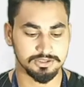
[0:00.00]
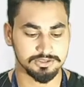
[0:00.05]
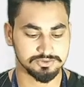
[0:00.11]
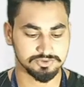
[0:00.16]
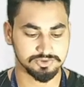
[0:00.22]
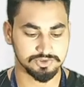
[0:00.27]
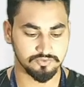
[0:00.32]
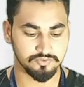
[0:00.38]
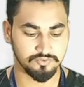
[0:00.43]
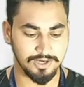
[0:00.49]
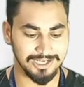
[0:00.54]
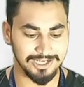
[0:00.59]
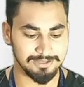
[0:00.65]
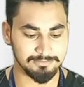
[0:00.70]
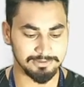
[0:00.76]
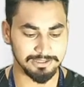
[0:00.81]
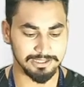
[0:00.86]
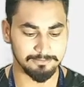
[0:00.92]
जो फाइल
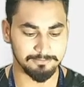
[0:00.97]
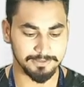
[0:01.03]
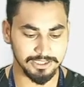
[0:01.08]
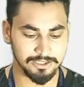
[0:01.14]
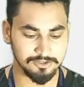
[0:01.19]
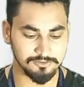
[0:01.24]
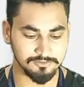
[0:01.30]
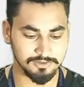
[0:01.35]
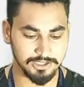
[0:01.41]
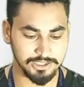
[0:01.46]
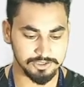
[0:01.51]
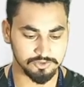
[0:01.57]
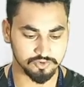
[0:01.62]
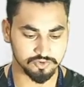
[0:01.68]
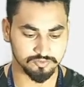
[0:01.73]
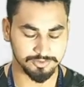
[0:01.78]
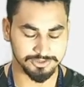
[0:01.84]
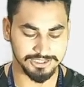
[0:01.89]
हमारा बना हुआ है
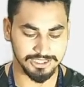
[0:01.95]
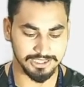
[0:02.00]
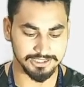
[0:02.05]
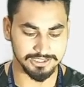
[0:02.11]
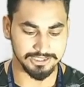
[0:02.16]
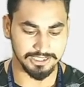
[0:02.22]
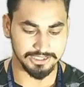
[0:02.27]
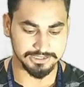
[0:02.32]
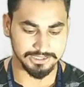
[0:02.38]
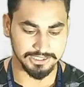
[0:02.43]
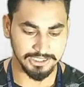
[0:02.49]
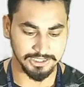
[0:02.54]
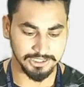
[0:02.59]
उसमें क्या डाटा है